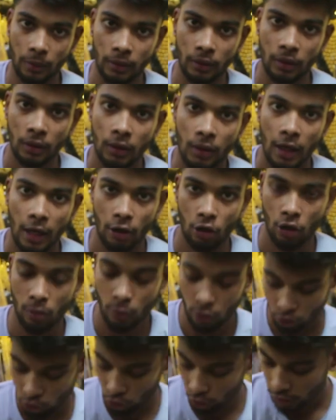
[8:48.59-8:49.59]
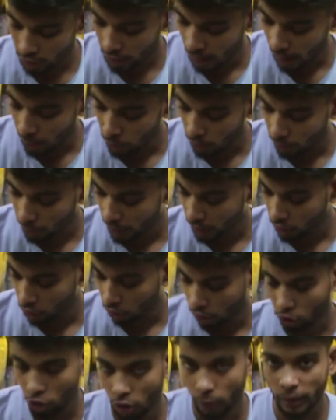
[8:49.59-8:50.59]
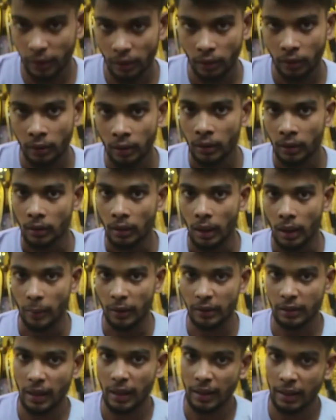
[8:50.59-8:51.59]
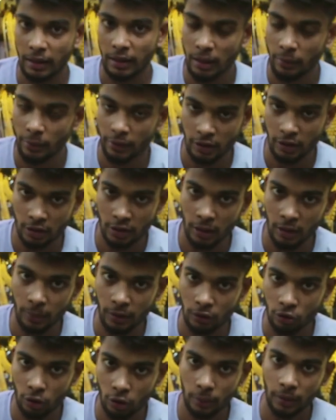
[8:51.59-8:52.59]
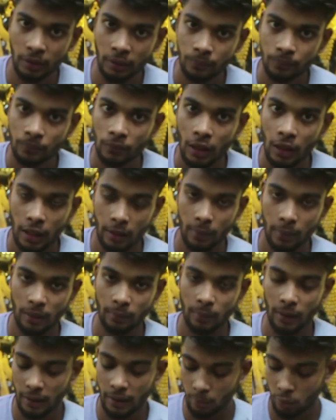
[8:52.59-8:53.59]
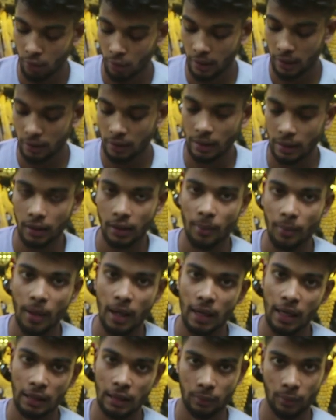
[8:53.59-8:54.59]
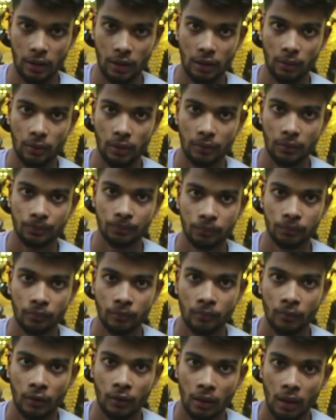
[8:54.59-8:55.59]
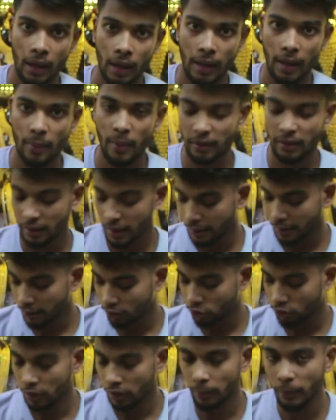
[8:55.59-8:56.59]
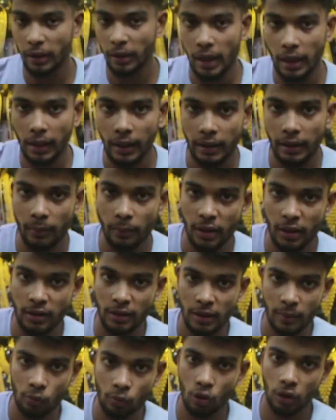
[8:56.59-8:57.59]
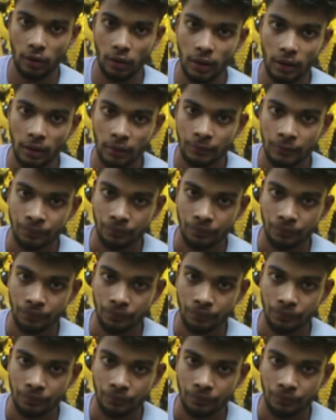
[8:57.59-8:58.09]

পারবেন আর অবশ্যই যে আপন বাইরে অর্ডার করবেন আমাদের আগে ডেলিভারি জাস্ট অ্যাডভান্স করবেন আর বাদ বাকি প্রোডাক্টের টাকাটা মাল হাতে পাই দিবেন মাল হাতে আর আমাদের অ্যাড্রেস হচ্ছে আপনার ঢাকা আমরা স্টাফ কোয়ার্টার